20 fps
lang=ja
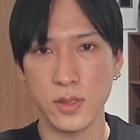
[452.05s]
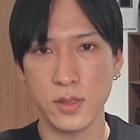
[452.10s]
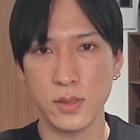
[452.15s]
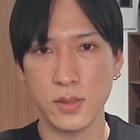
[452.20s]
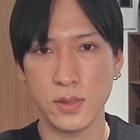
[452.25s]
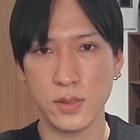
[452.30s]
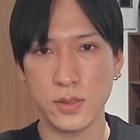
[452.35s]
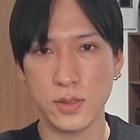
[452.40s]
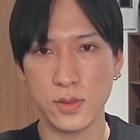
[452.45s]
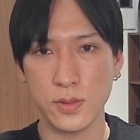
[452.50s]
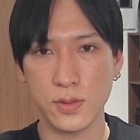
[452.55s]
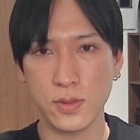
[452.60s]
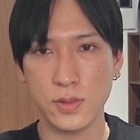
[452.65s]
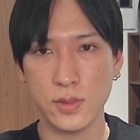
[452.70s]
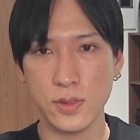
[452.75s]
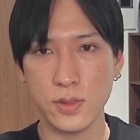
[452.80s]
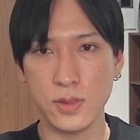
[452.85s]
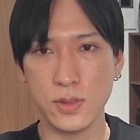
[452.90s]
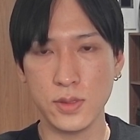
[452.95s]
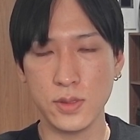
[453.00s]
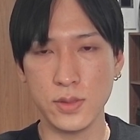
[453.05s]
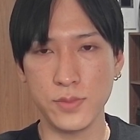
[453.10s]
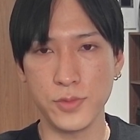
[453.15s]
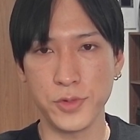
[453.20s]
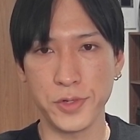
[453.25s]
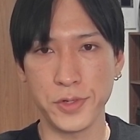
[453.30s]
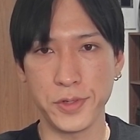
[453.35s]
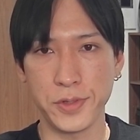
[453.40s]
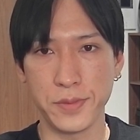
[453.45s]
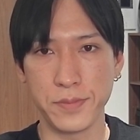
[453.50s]
で、ソックス指数
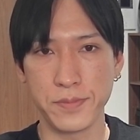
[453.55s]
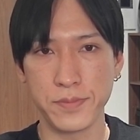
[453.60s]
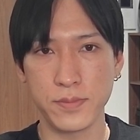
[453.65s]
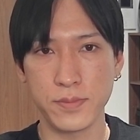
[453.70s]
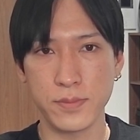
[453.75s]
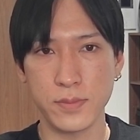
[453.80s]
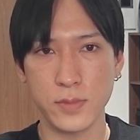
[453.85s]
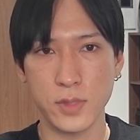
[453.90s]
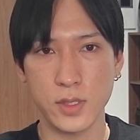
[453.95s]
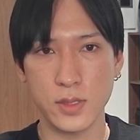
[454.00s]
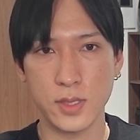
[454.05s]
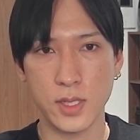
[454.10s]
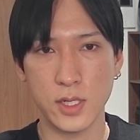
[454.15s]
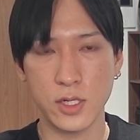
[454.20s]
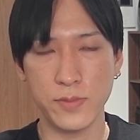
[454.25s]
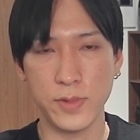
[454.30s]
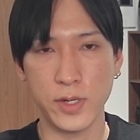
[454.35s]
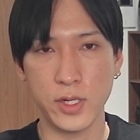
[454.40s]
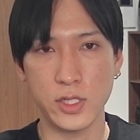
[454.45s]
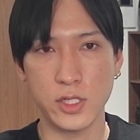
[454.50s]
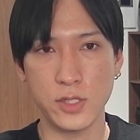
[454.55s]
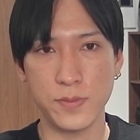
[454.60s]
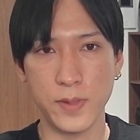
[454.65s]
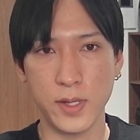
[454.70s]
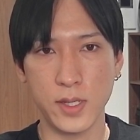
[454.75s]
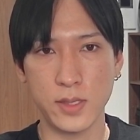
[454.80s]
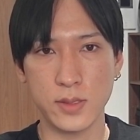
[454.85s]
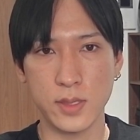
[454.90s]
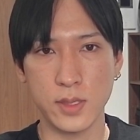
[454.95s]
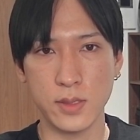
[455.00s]
も昨晩
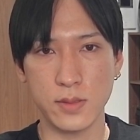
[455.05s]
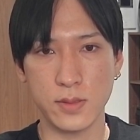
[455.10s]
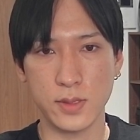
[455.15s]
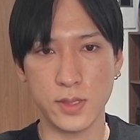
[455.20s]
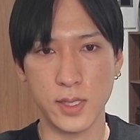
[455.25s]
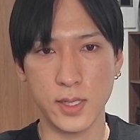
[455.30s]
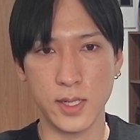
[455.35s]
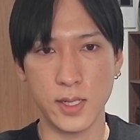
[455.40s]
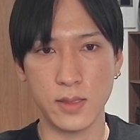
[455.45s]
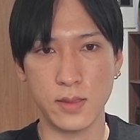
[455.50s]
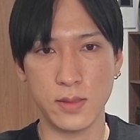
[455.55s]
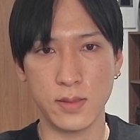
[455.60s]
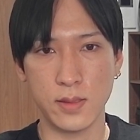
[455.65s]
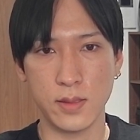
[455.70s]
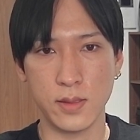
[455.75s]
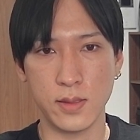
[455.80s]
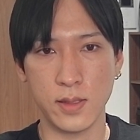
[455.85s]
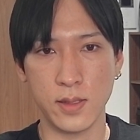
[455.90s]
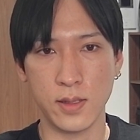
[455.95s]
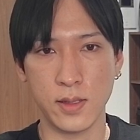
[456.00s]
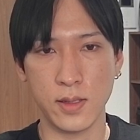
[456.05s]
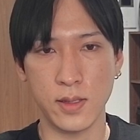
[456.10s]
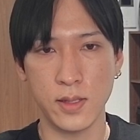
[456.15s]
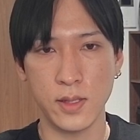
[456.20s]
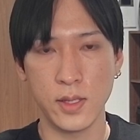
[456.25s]
1%下がっていて、